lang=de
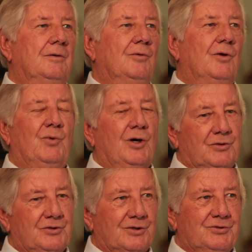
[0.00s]
Und
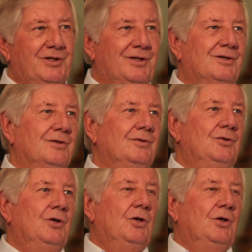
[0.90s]
praktisch erstickt. Ne? Mhm.